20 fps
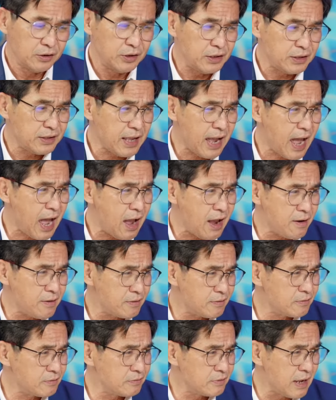guitar
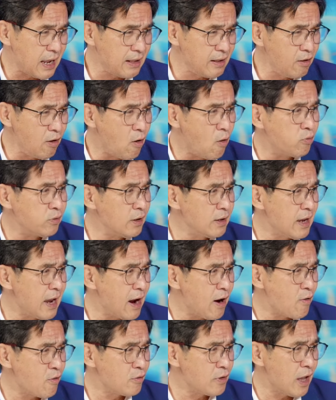đánh lộn với
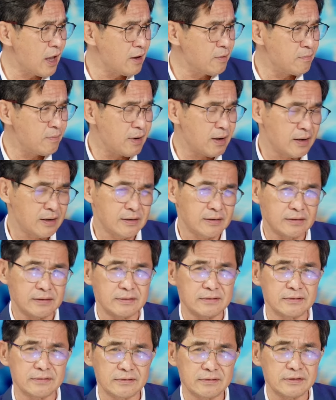nhau để mà yeah.
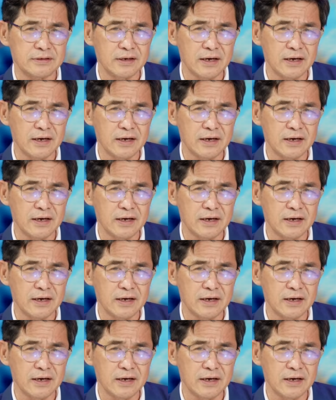Dạ.